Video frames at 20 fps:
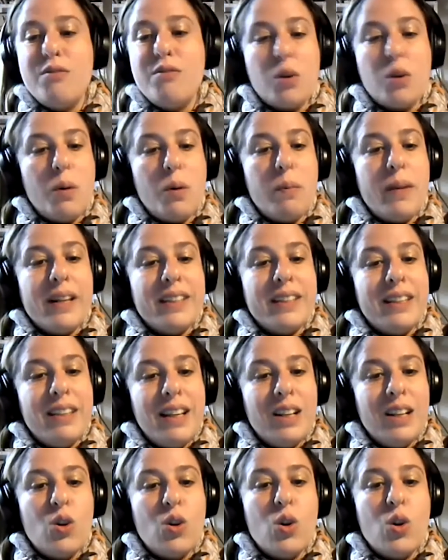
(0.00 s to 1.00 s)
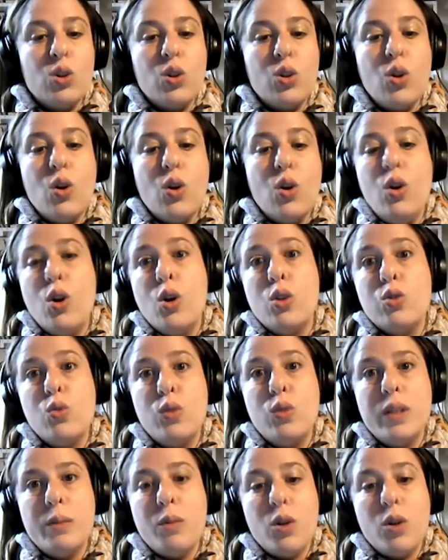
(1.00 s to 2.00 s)
formó parte del corto Los
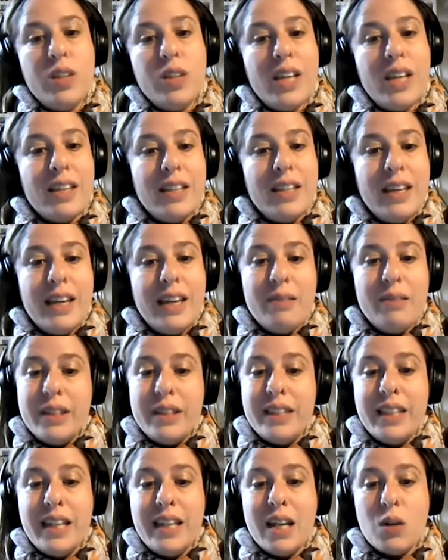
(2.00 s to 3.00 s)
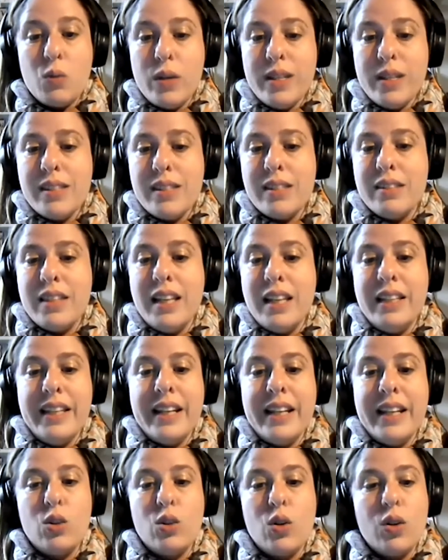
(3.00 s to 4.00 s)
últimos días de Bettina Ruiz, del
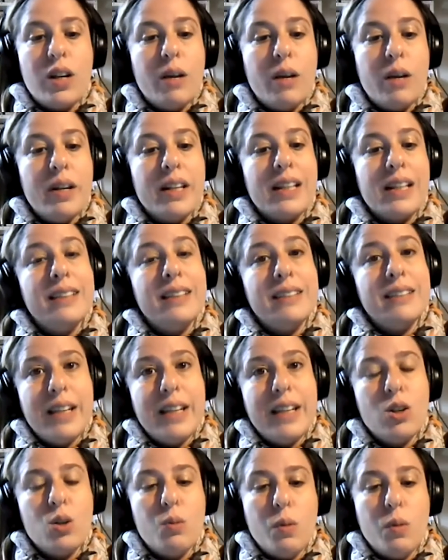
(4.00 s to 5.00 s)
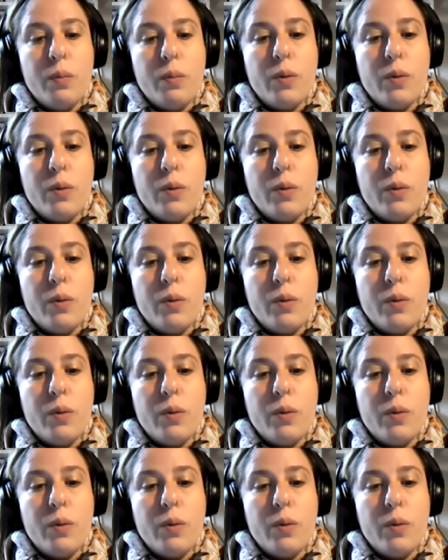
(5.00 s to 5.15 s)
director Javier Cantero, como